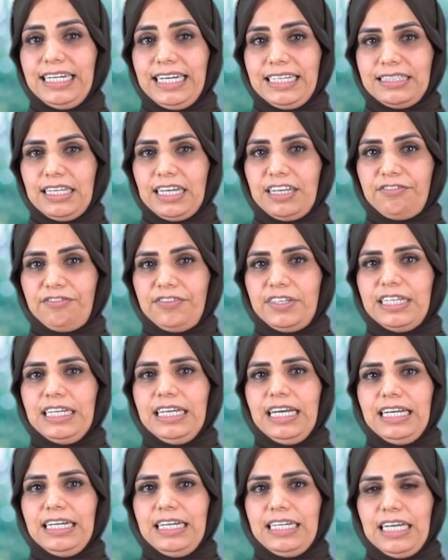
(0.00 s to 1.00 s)
لا
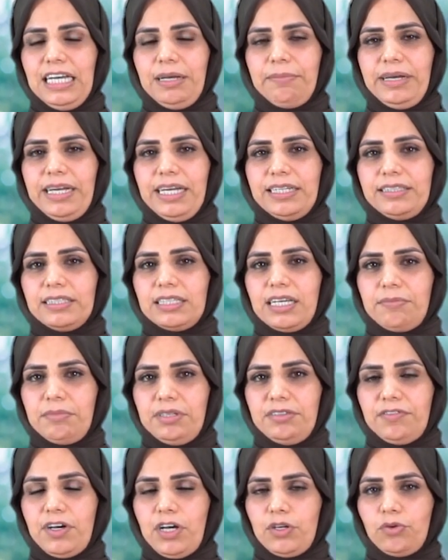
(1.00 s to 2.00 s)
تكفي لحمايتك
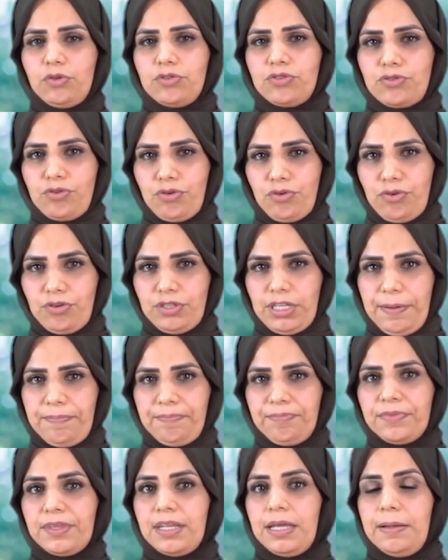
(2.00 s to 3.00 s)
من فيروس كورونا
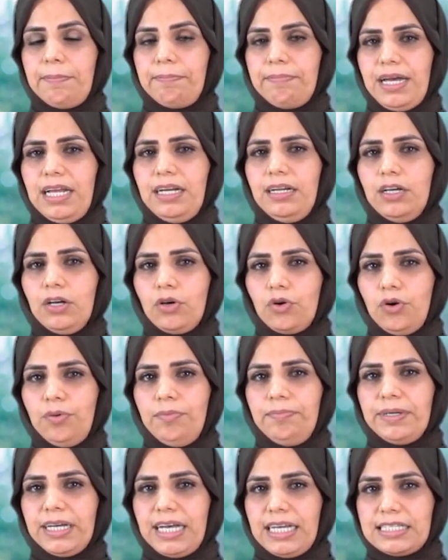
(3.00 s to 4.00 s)
بل
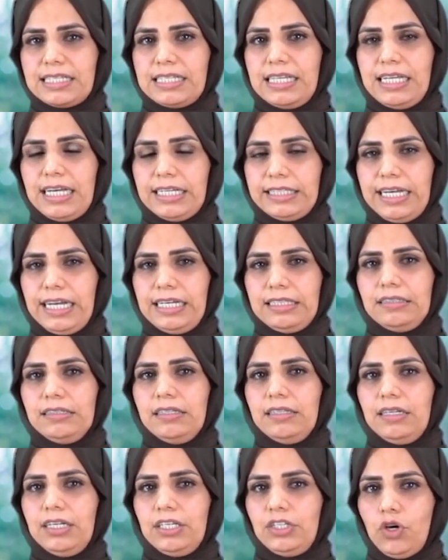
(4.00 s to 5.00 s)
قم بغسل
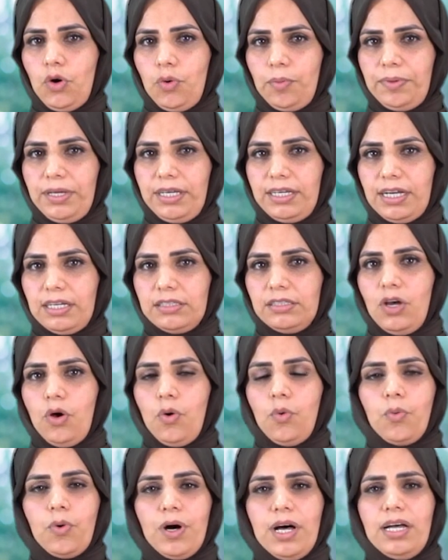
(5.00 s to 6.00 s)
اليدين يوميا
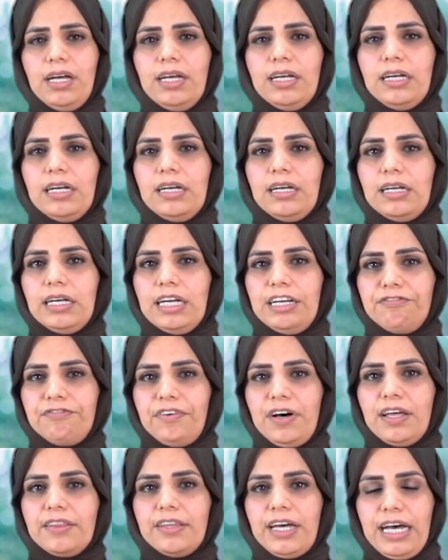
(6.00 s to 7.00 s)

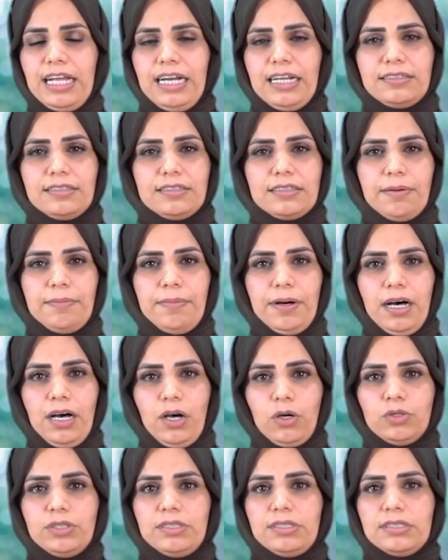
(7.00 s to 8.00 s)
وحفاظ على
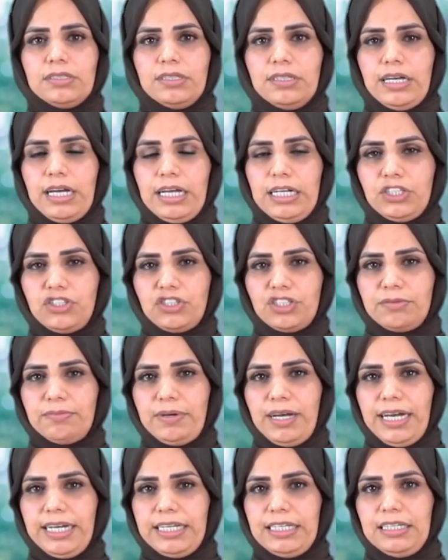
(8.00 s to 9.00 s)
التباعد
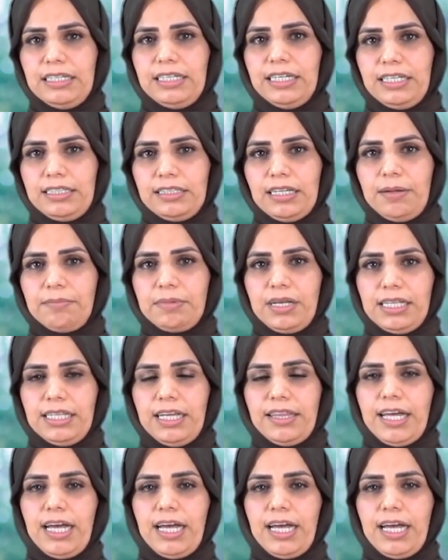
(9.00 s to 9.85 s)
الاجتماعي إن أمكن